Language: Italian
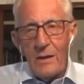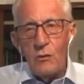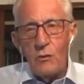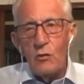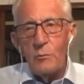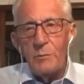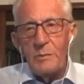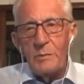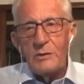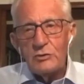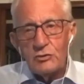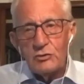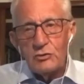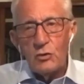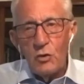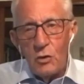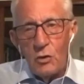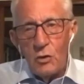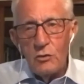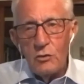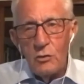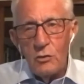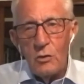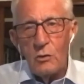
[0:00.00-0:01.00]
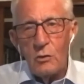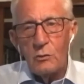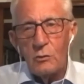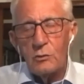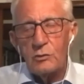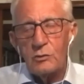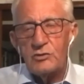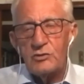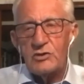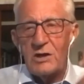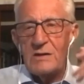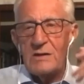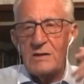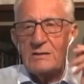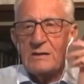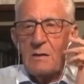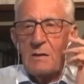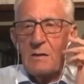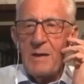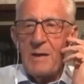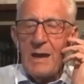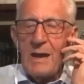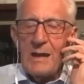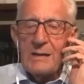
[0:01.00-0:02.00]
hanno bisogno
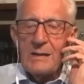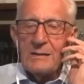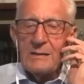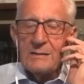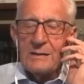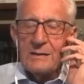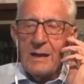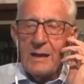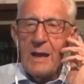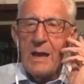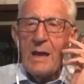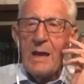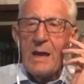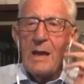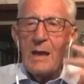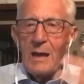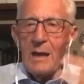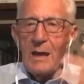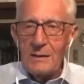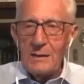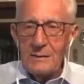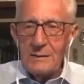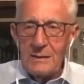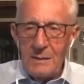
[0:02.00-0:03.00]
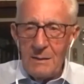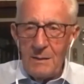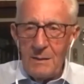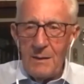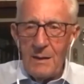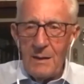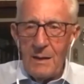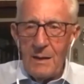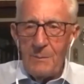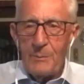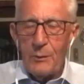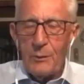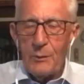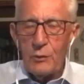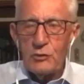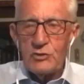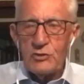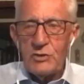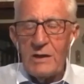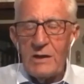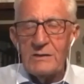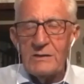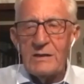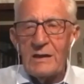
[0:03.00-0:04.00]
urgentemente eh, di eh,
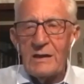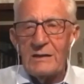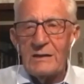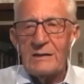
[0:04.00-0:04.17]
procedere, di